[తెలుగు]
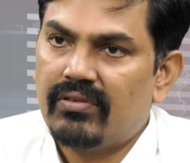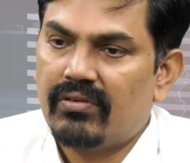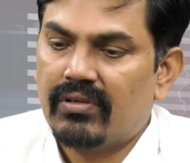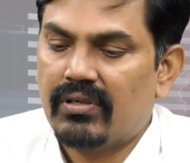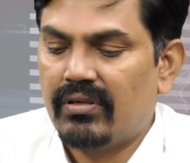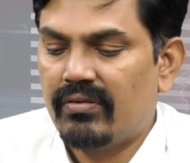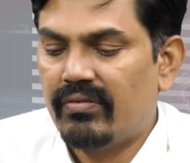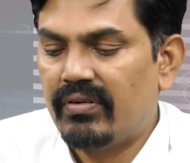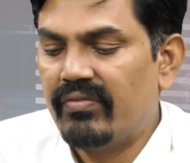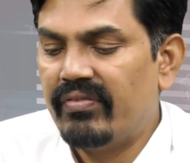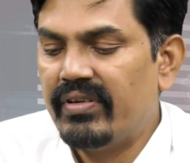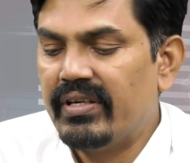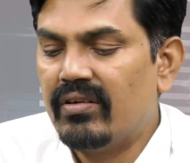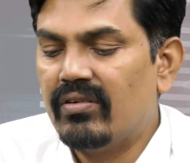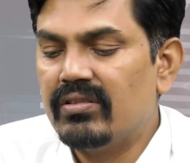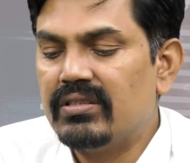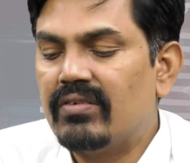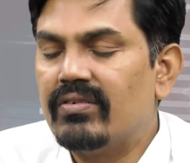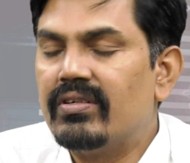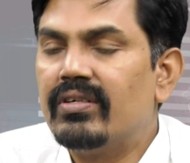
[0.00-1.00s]
ఒక వన్
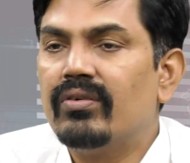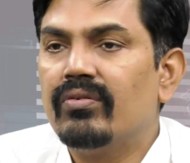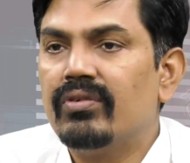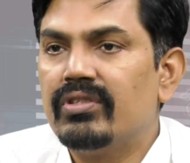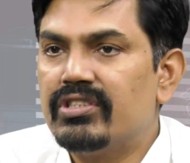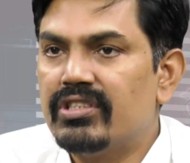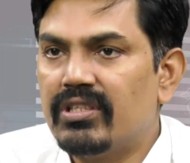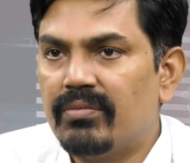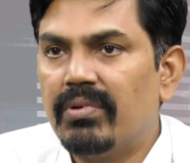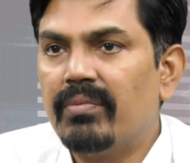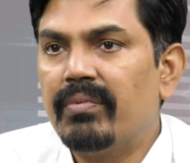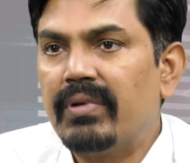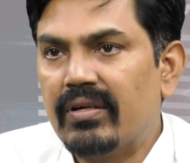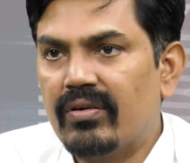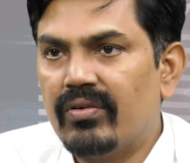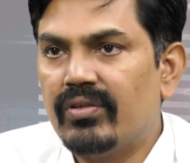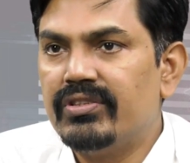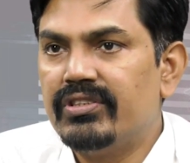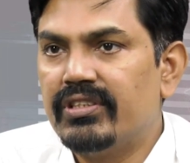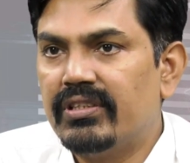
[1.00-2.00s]
వీక్లో సెవెంటీ టూ వచ్చినప్పుడు మనం
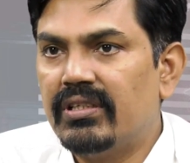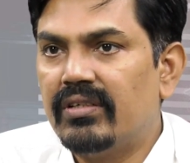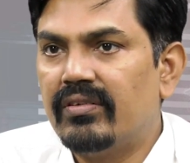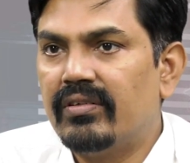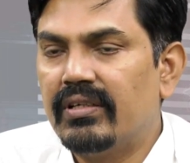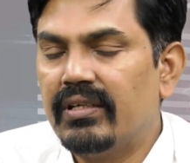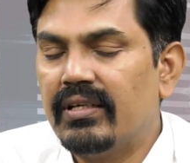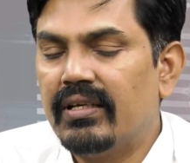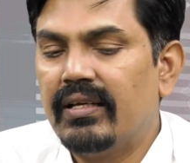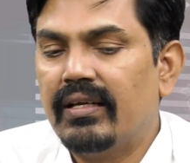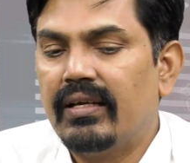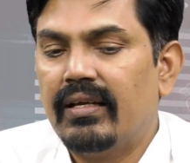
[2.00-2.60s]
క్లోజ్ చేద్దామండి